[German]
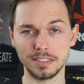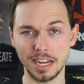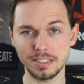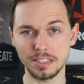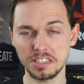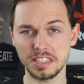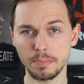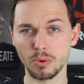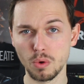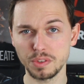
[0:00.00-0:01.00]
Das ist
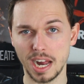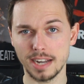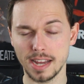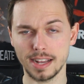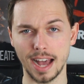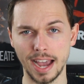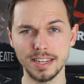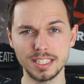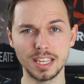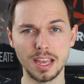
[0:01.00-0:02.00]
der Berufsalltag
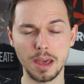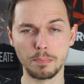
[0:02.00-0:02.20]
eines